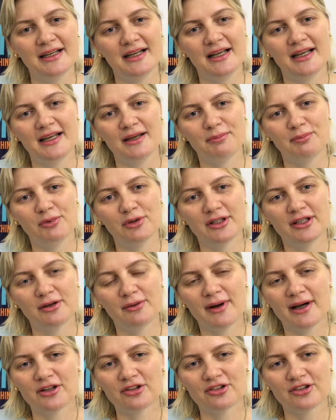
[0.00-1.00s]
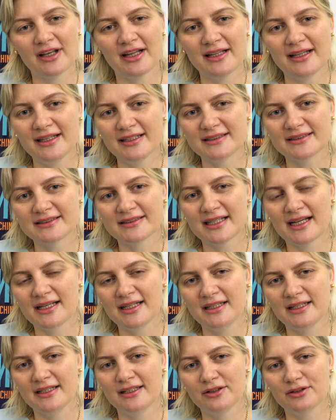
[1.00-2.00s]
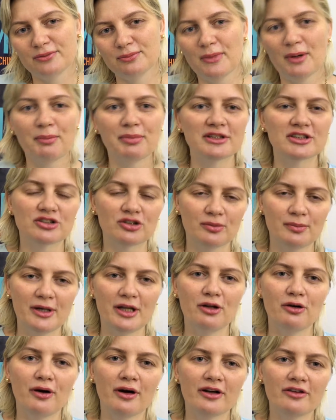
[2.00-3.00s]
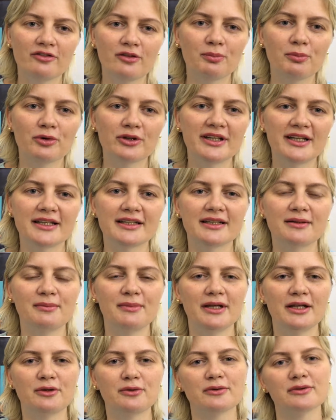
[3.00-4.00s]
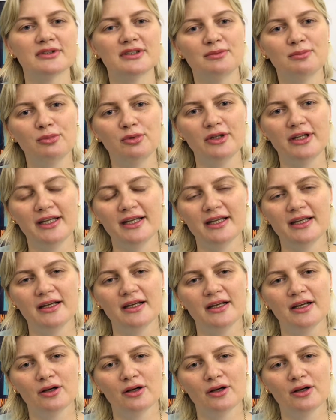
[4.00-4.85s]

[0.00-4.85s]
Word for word: É, porque eu acho que além de sair uma pessoa melhor, eu vou poder também contribuir